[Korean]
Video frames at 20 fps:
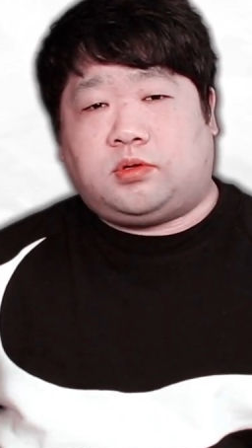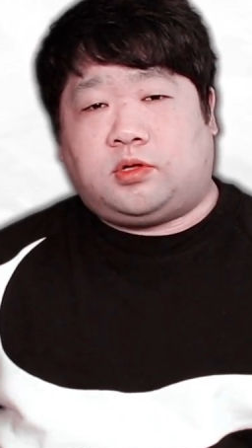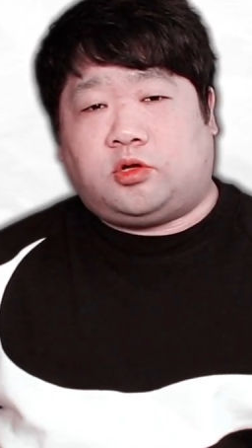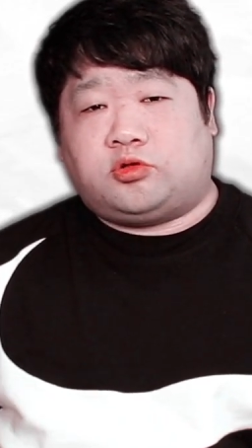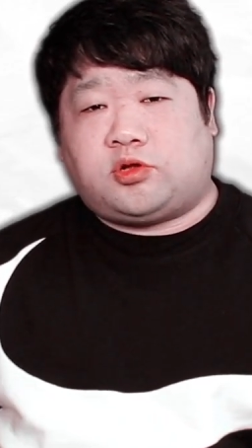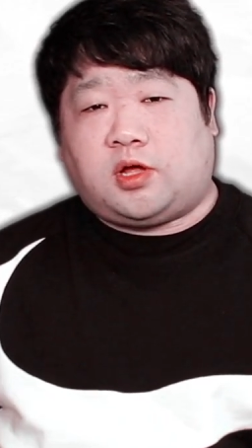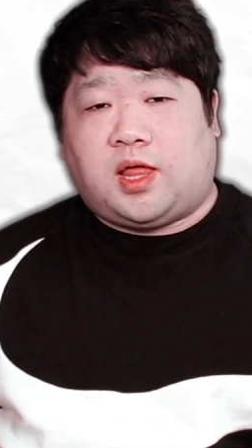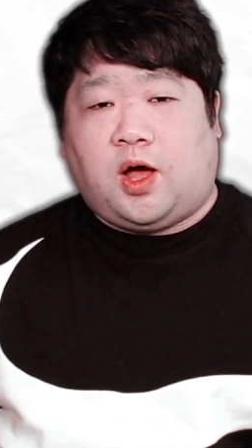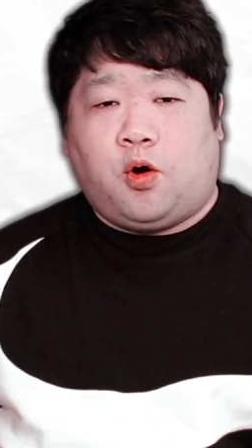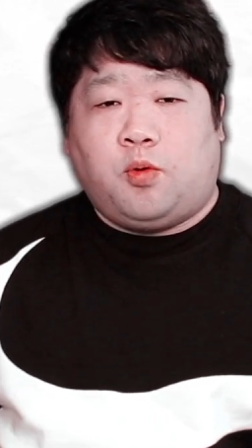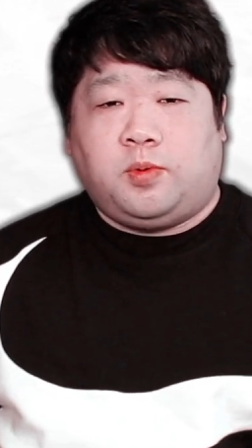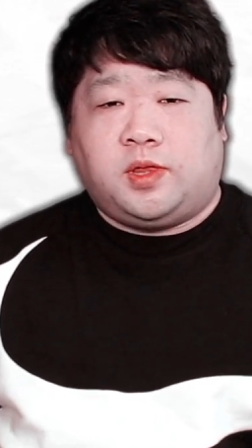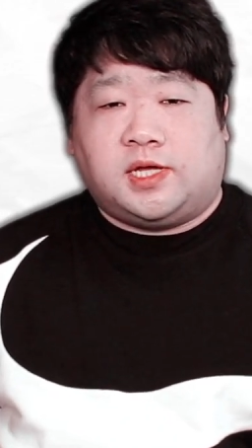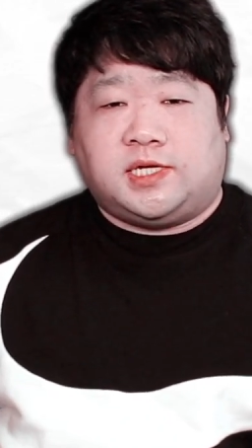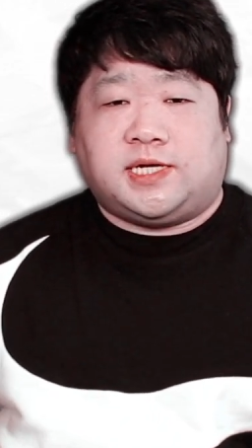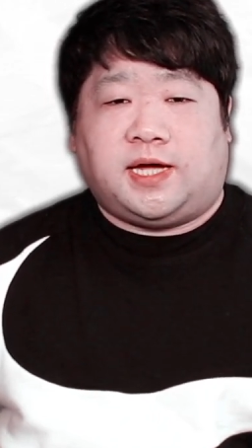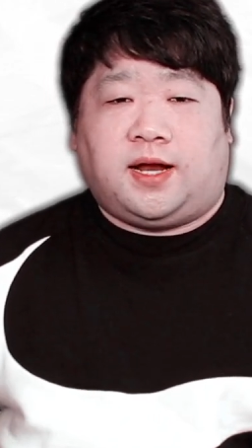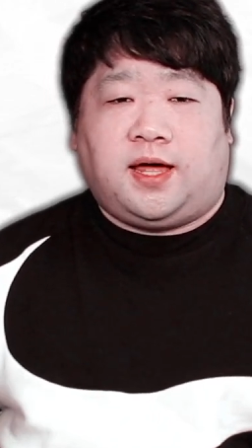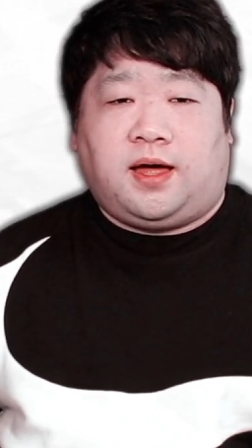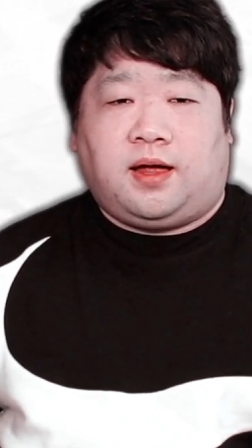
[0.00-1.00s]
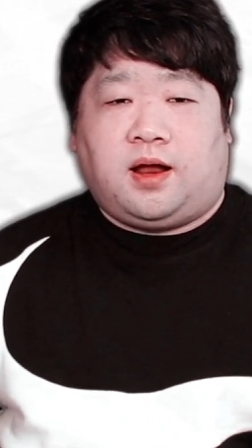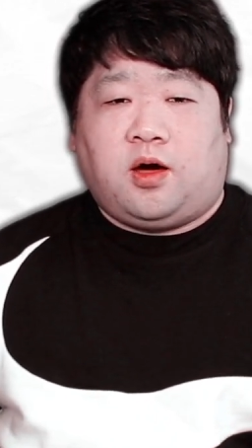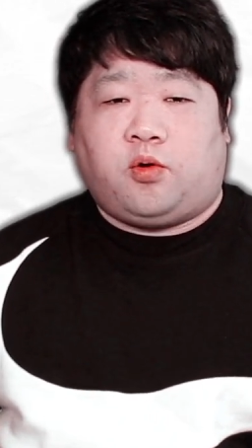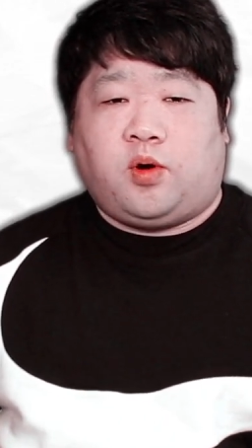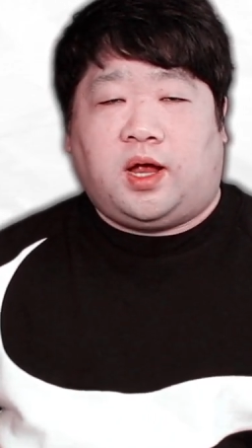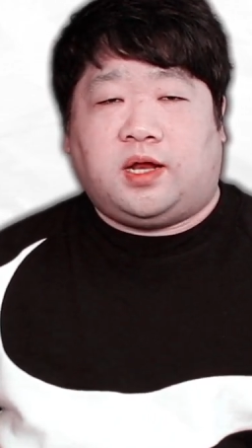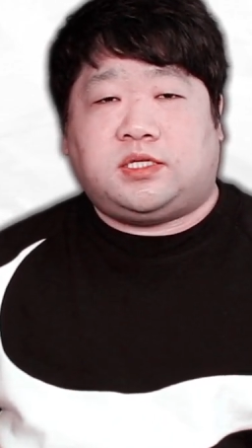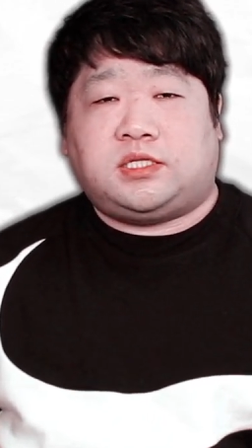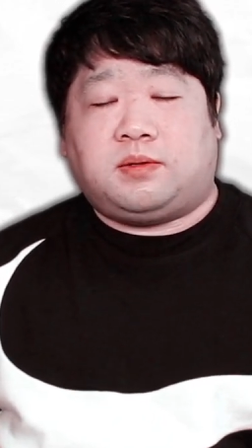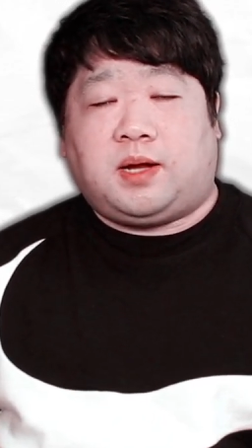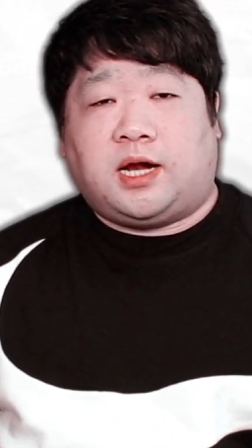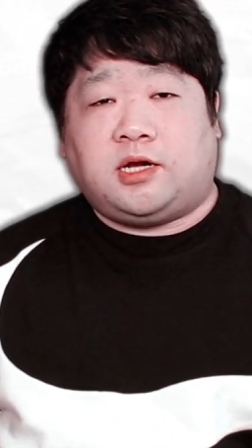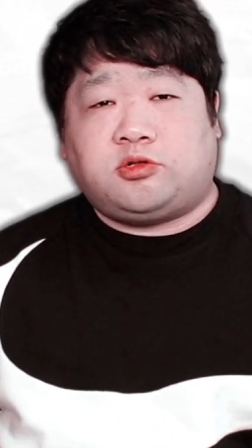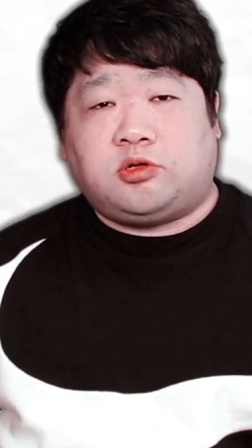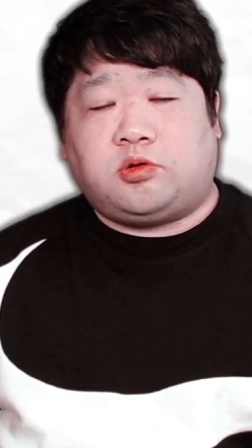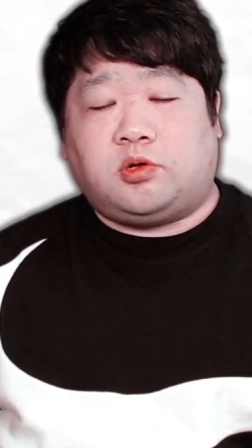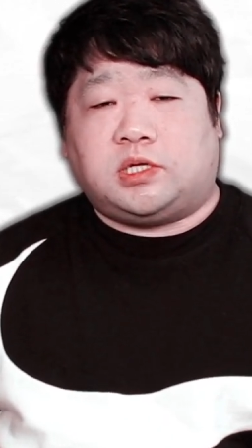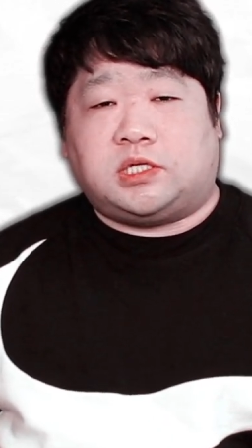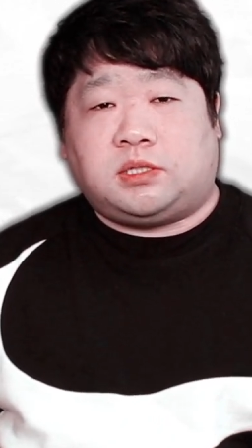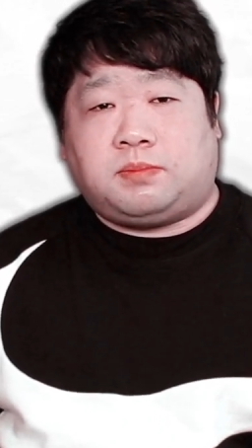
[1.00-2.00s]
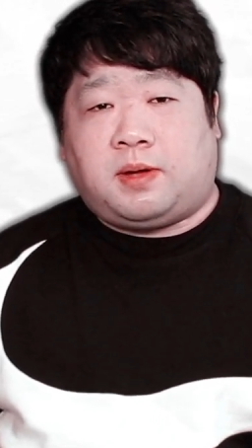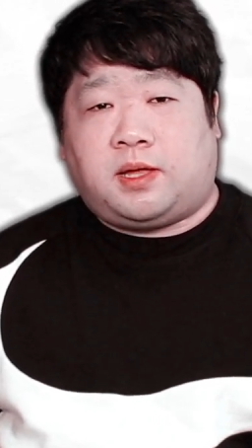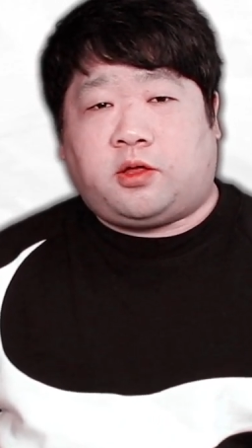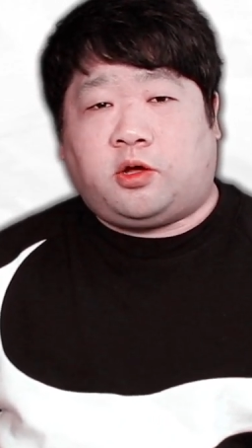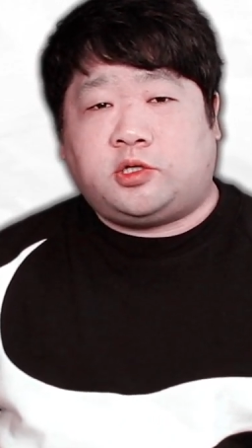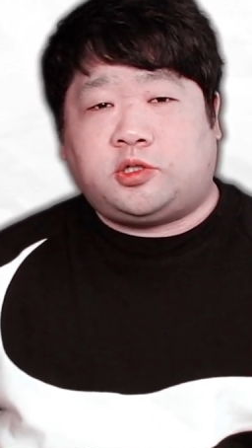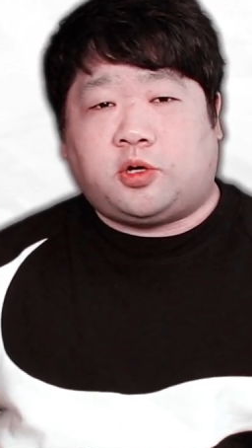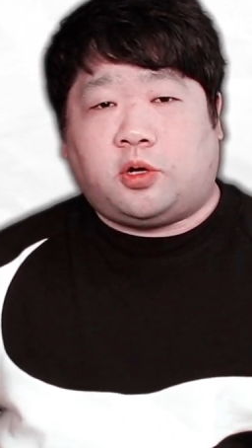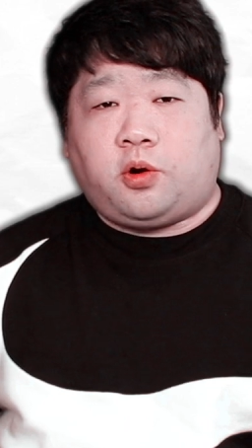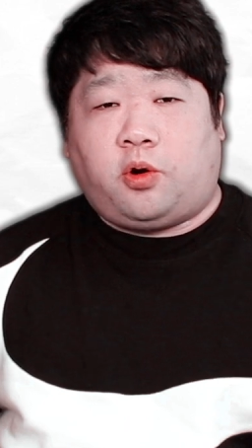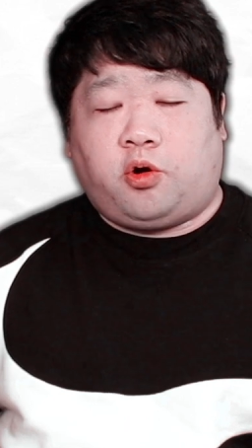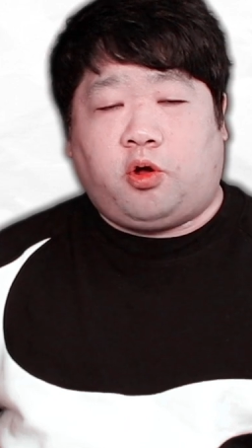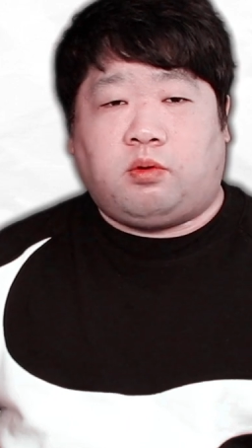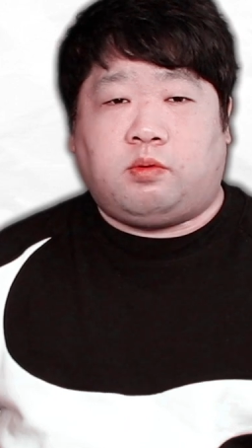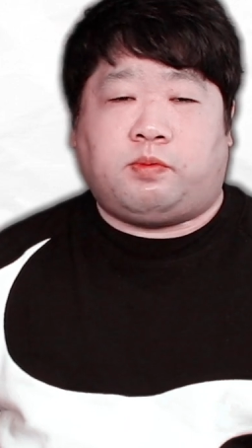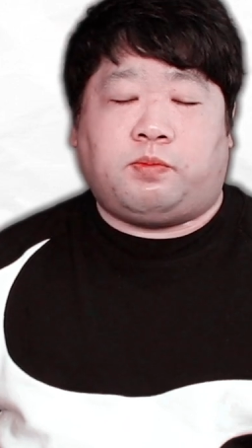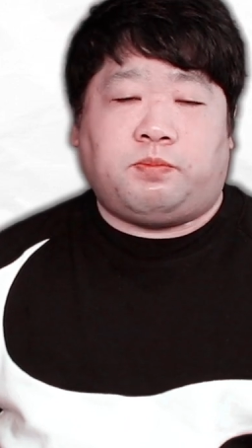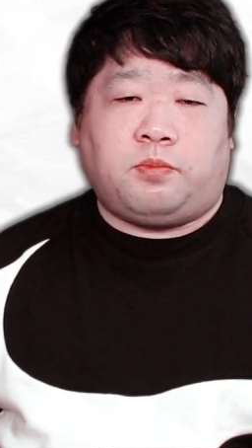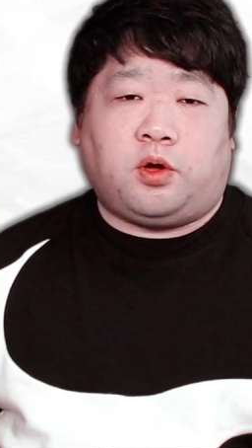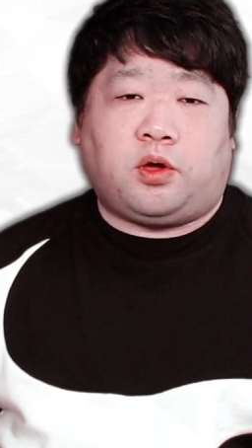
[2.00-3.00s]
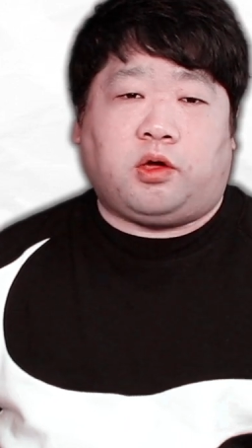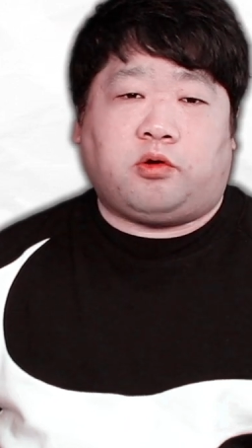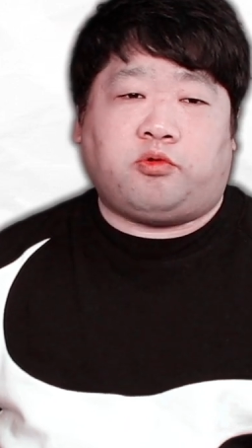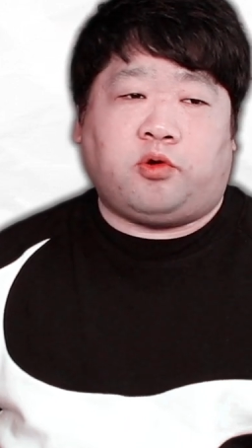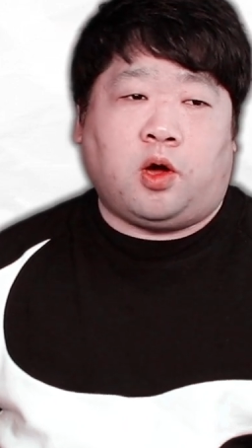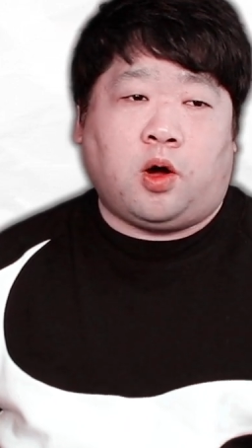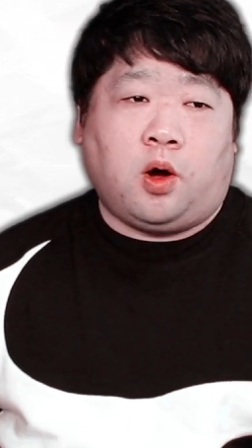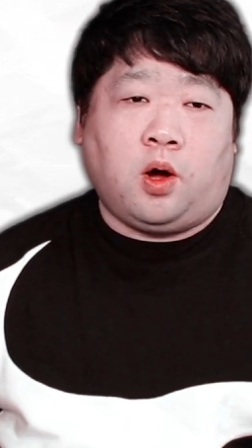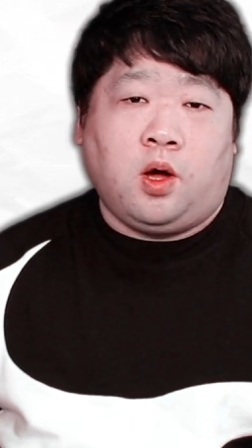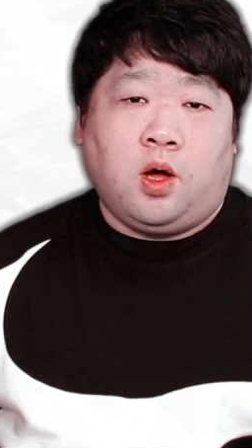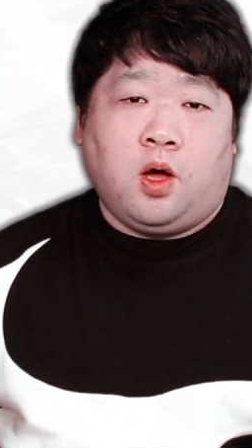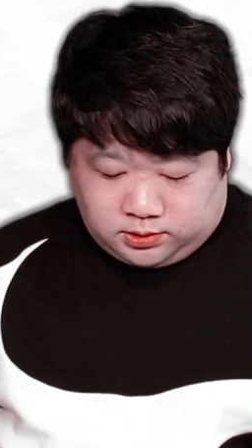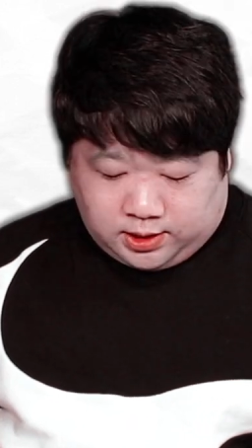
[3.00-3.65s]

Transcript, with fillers: 이 선수가 나오면 되잖아 라고 할지 할 수도 있지만 현실적인 어려움이 분명히 있고요.